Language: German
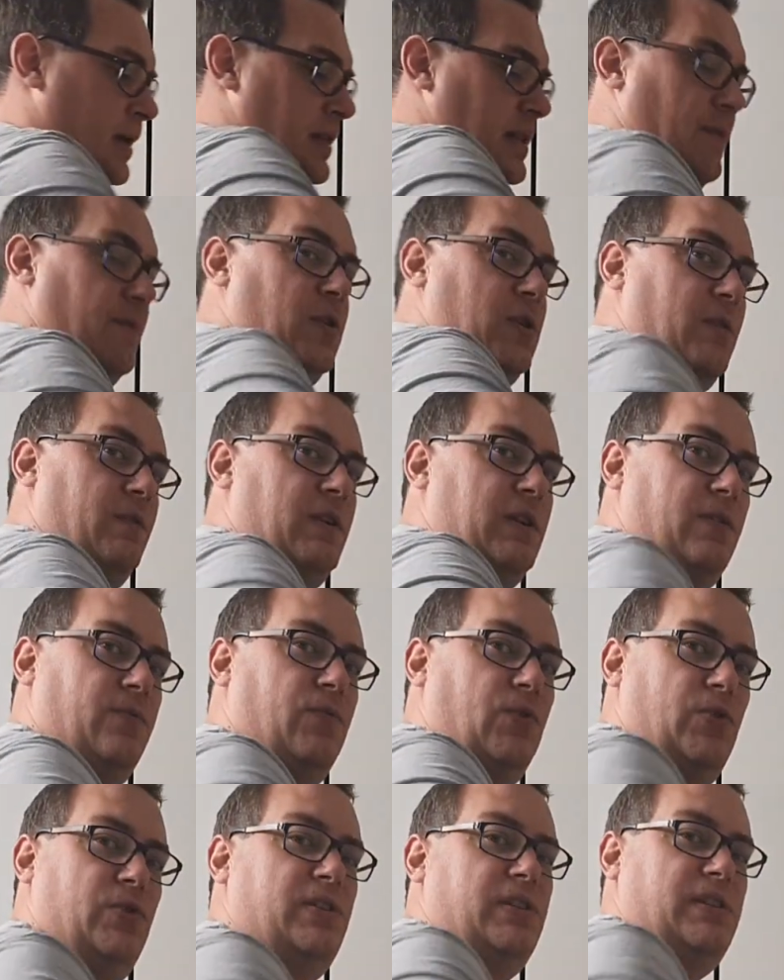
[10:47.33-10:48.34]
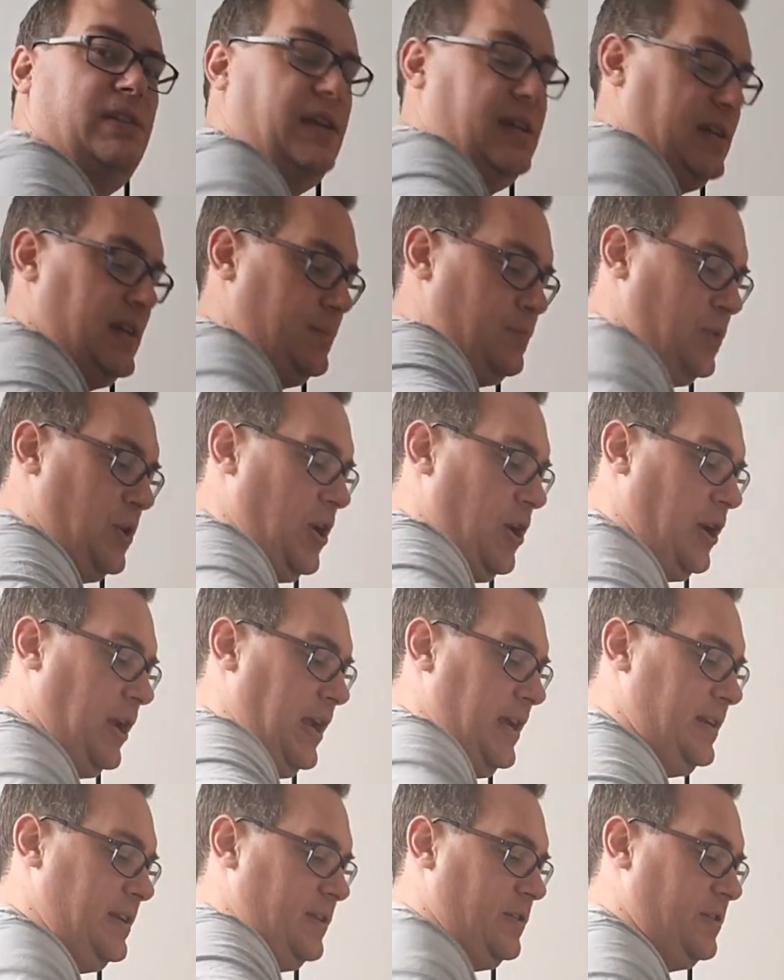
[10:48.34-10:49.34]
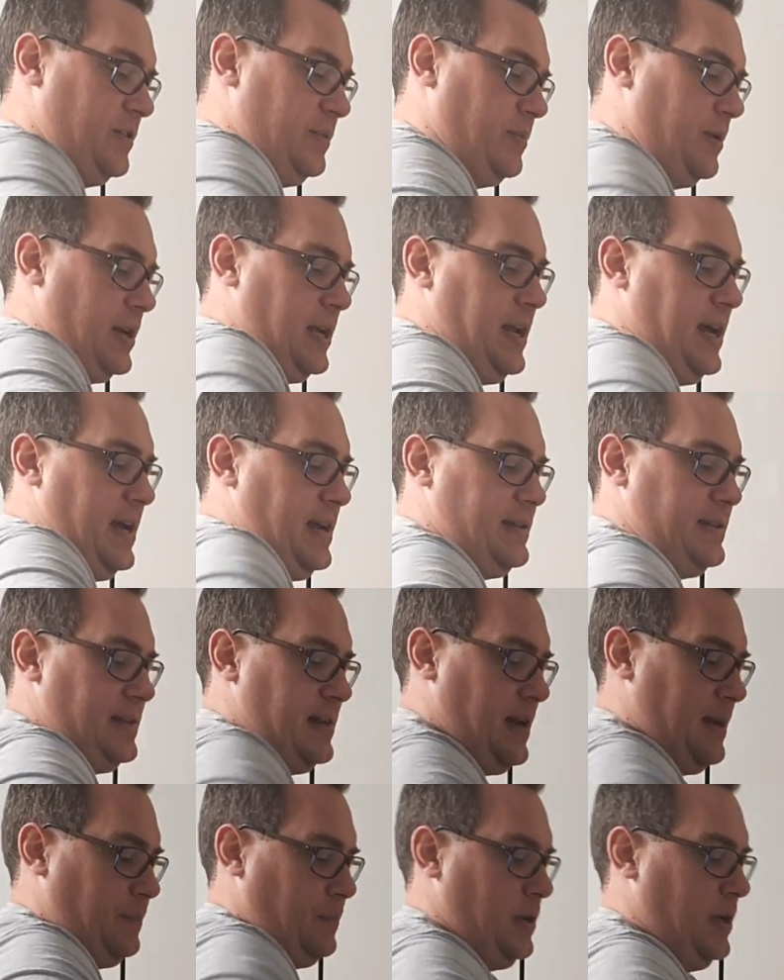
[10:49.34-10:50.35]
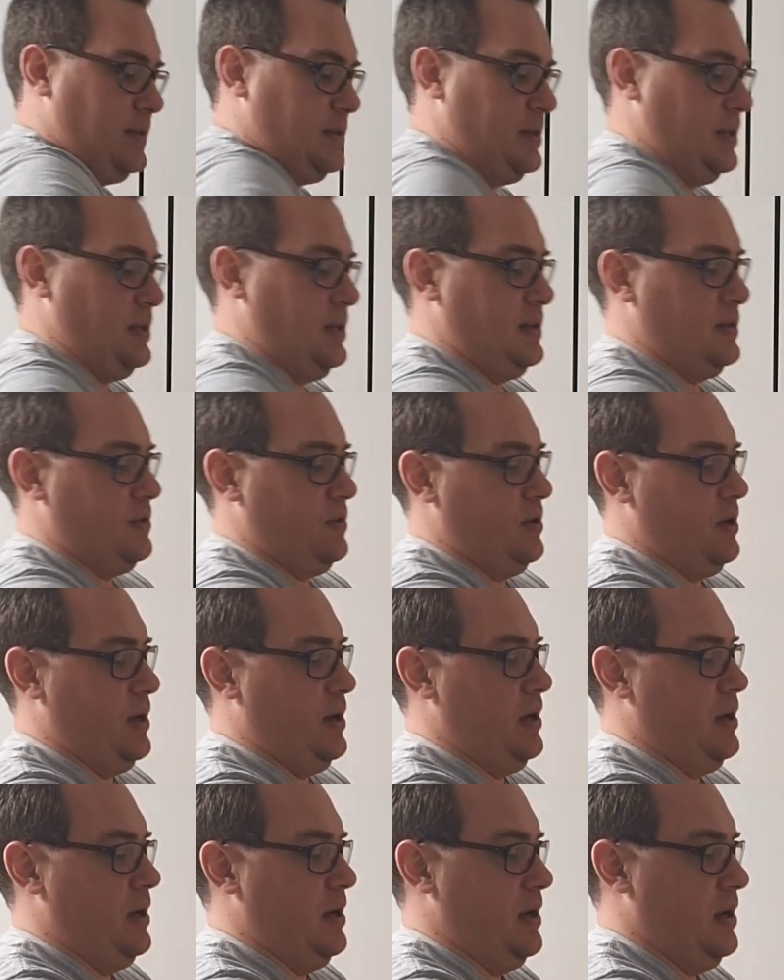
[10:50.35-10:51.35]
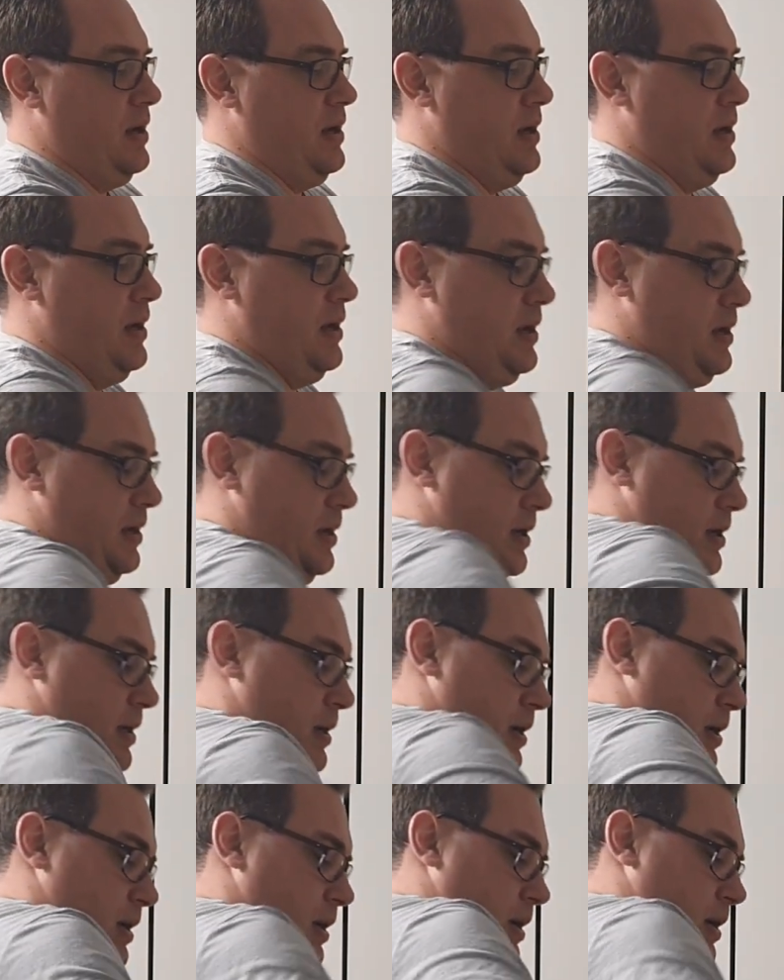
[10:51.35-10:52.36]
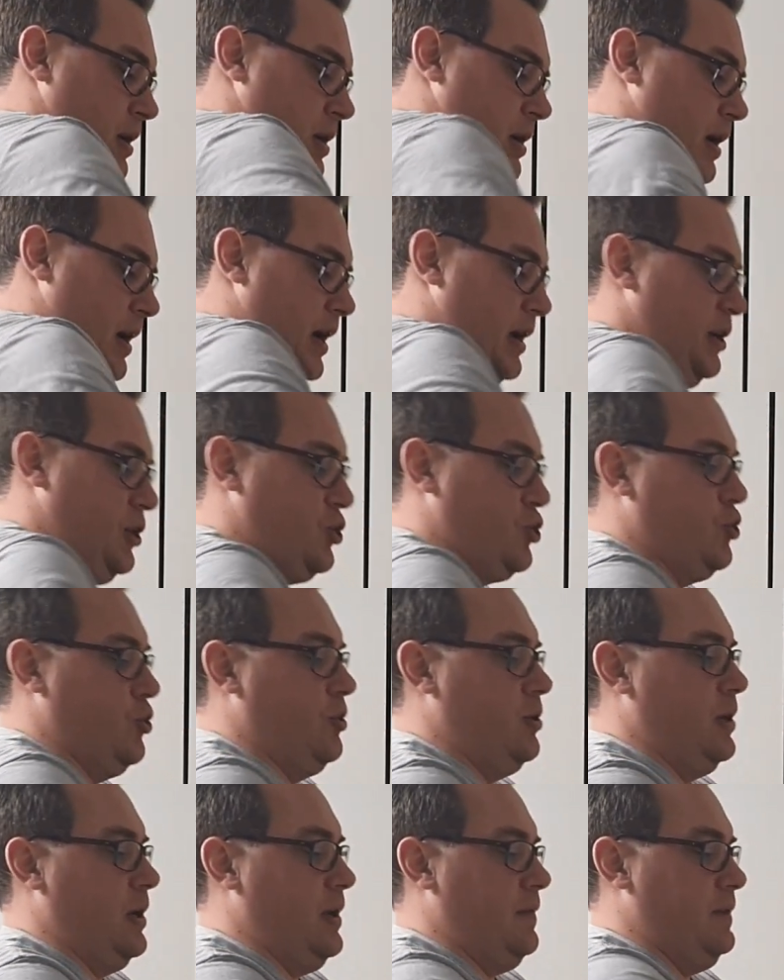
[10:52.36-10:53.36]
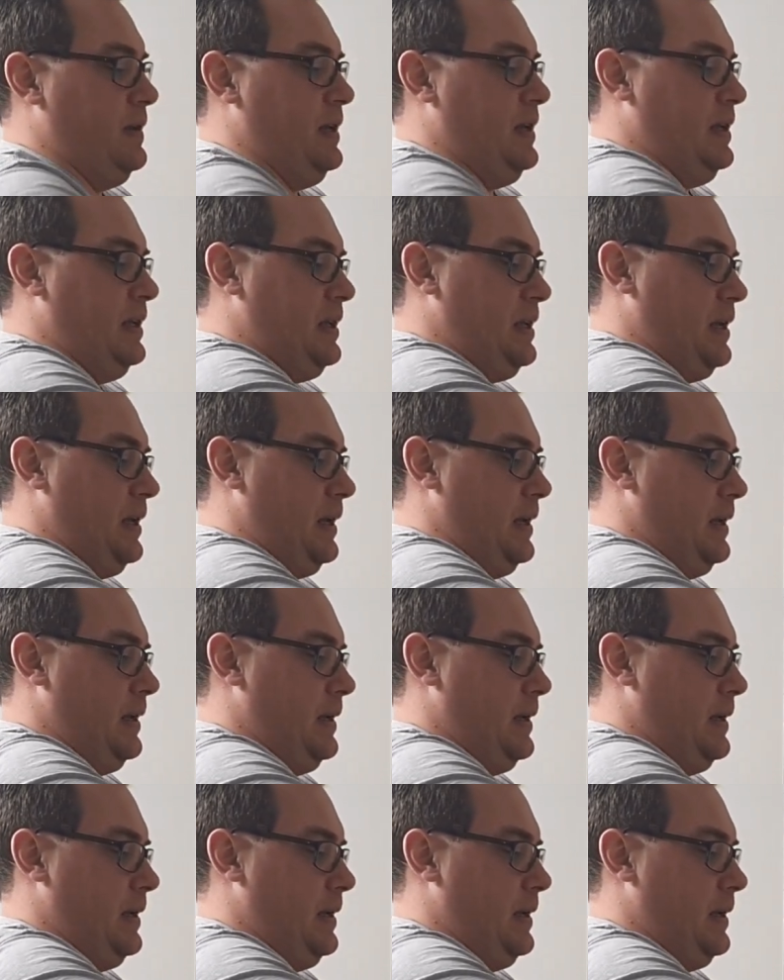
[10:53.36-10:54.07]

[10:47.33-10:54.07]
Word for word: Dann wird er wieder flüssig, dann kriegt man auch leicht aus dem Glas. Dann habt ihr jetzt nicht so eine ein Geschütteler wie ich.